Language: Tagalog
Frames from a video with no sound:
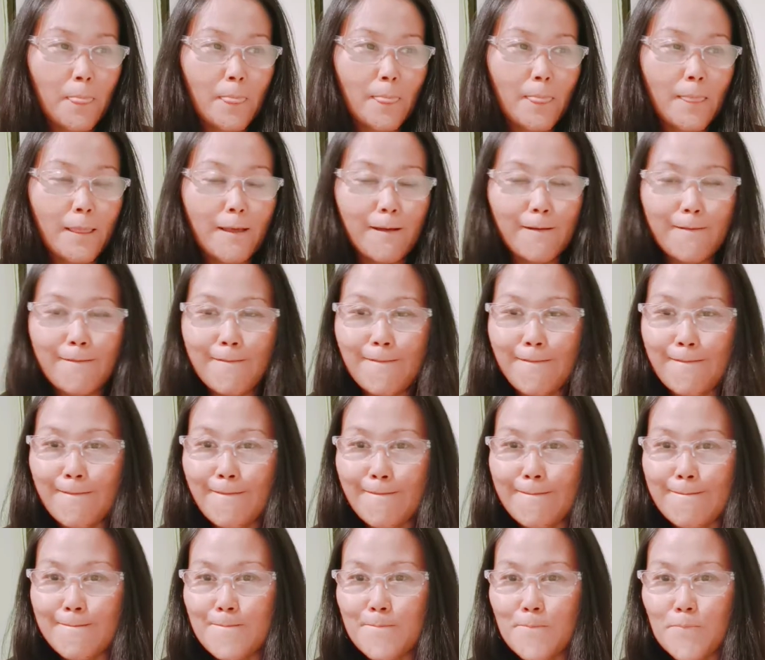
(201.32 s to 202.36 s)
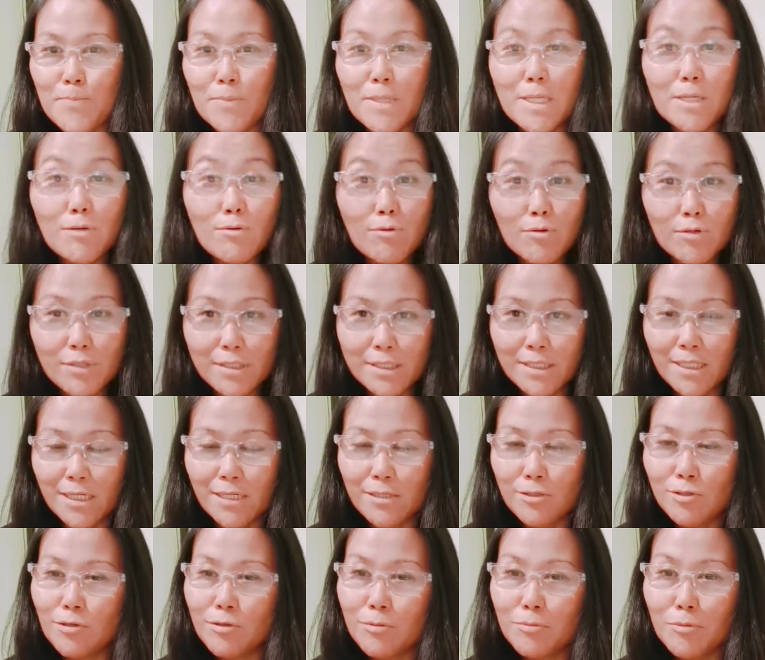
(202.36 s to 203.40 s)
Um, Nico
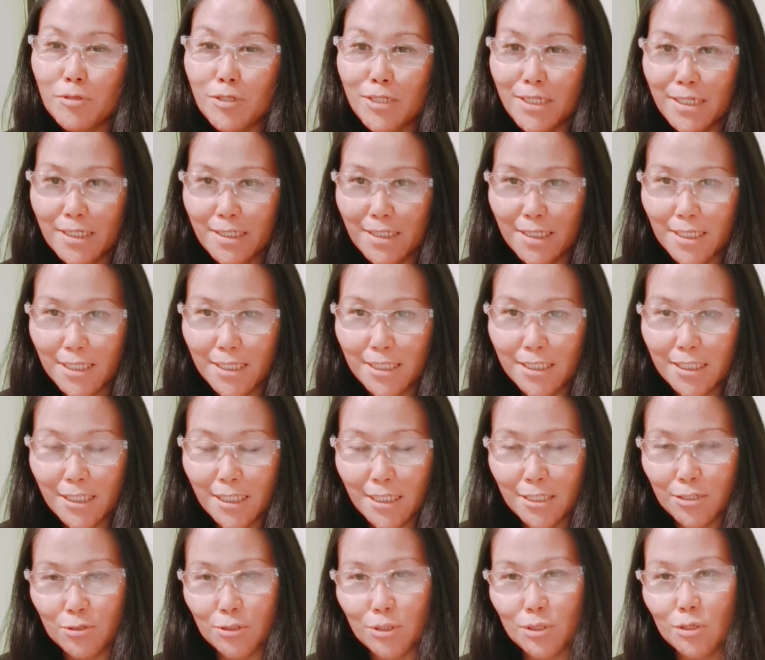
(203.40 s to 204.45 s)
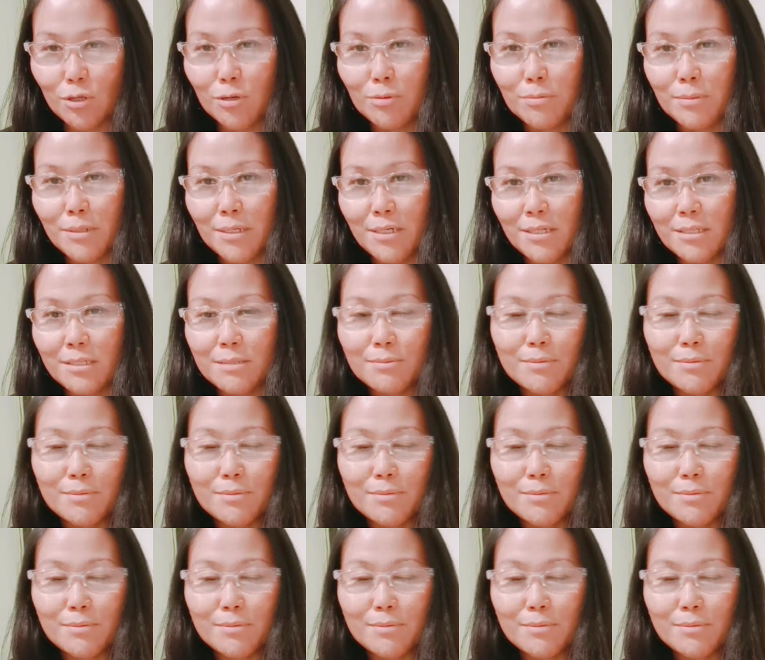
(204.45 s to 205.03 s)
Cortado, Monang Ning, thank you so much.